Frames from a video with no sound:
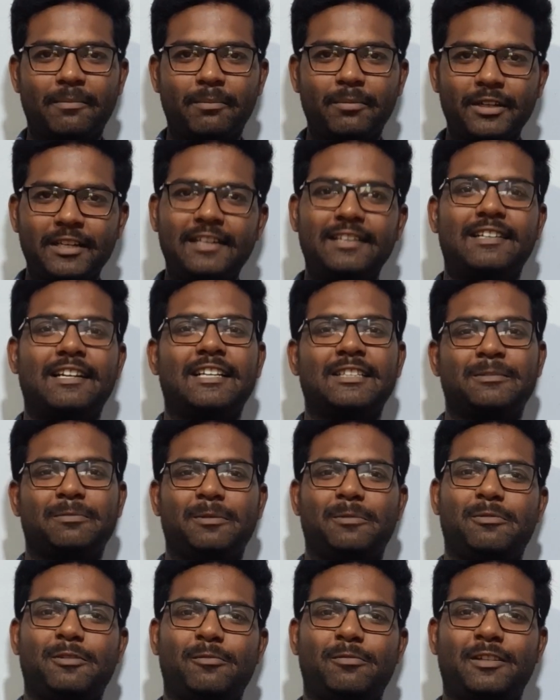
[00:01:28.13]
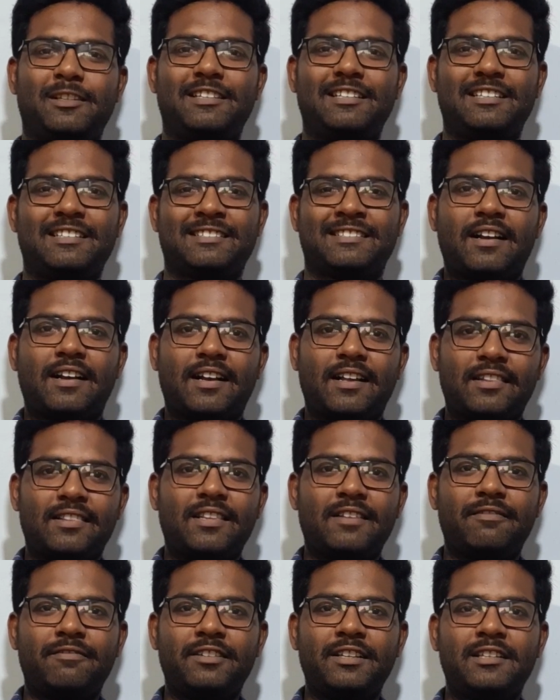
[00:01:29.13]
மிடில் கிளாஸ் பீப்புள் பற்றி அந்த
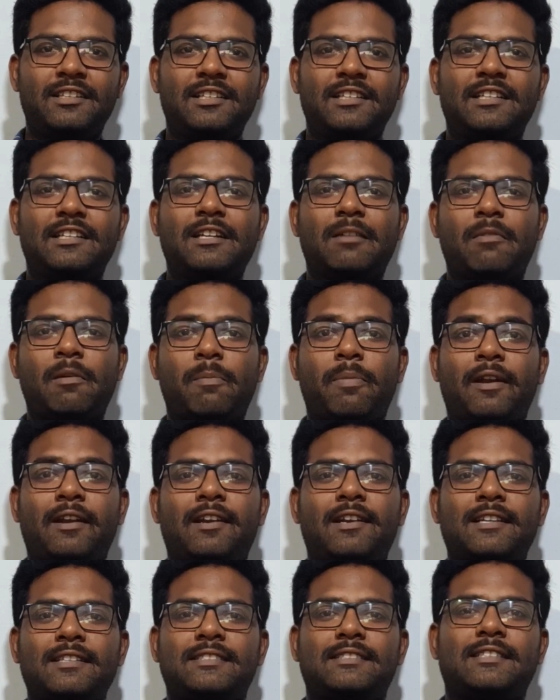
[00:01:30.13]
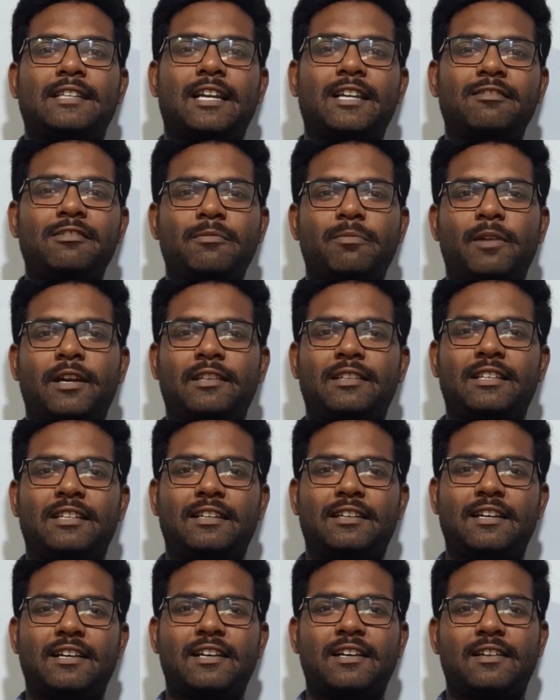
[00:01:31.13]
வீட்டுக்கு நம்ம பண்ணுற செலவு
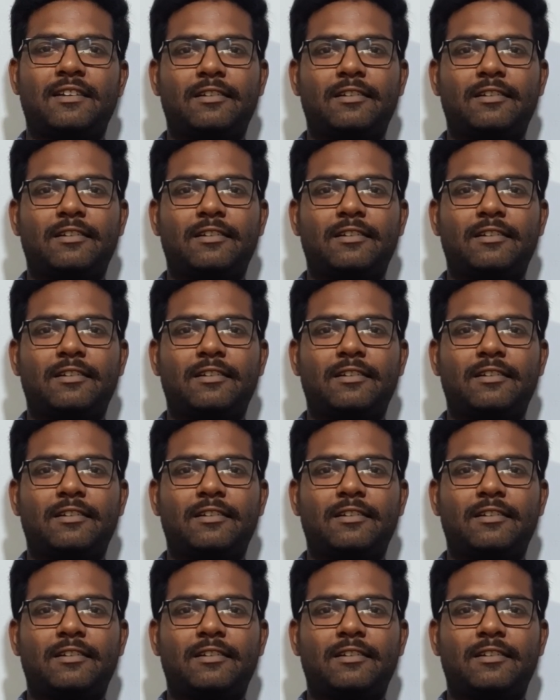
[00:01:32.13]
பார்த்திங்கன்னா